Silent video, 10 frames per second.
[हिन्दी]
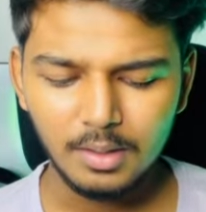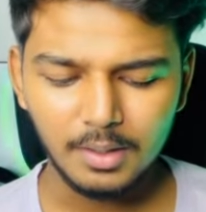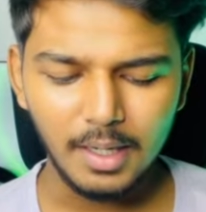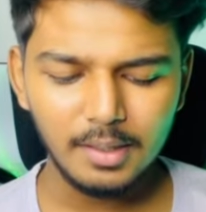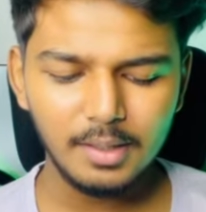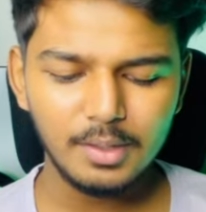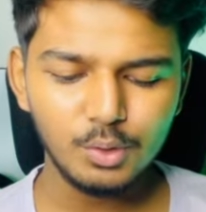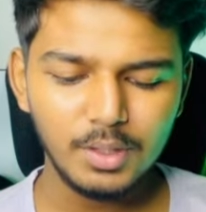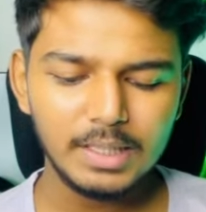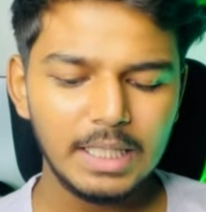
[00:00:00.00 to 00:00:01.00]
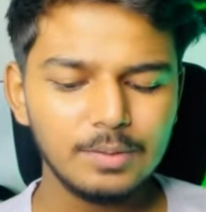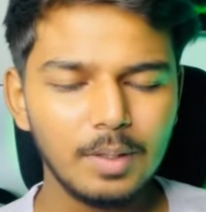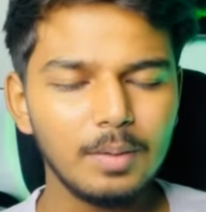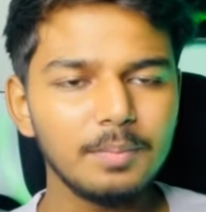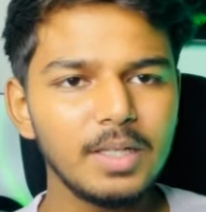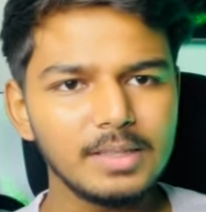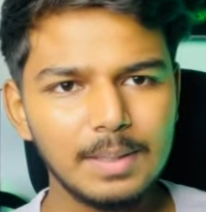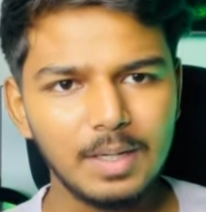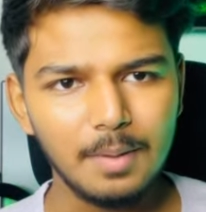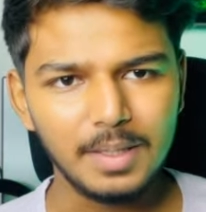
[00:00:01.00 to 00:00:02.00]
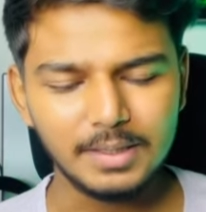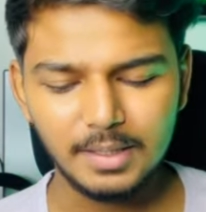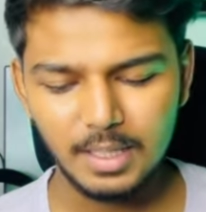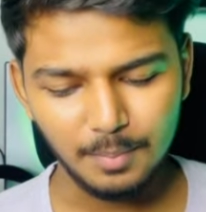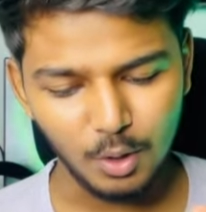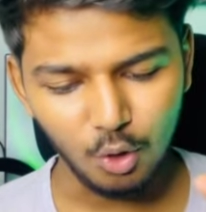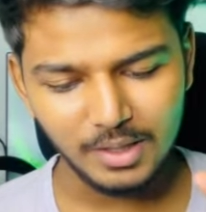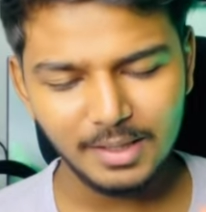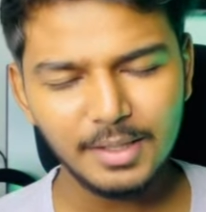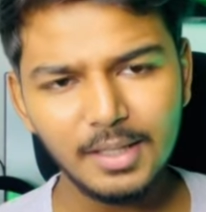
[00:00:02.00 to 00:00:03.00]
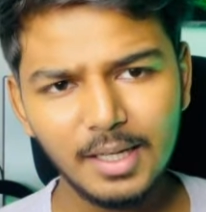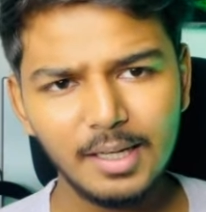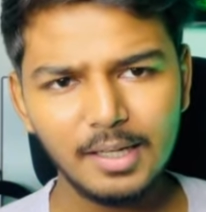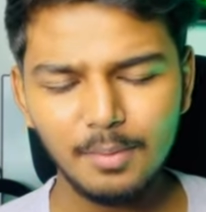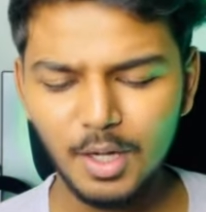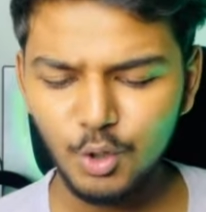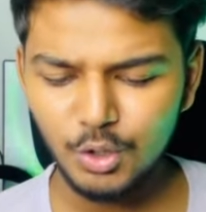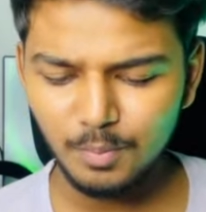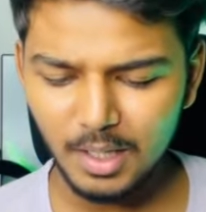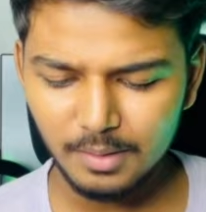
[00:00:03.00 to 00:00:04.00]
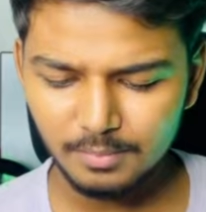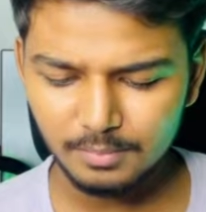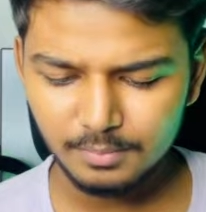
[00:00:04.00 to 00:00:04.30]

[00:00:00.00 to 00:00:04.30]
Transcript: टेन के तो देखते हैं इस बार हम कितना बना पाते हैं यहाँ पे और जल्दी निकल लेंगे भाई इस बार हम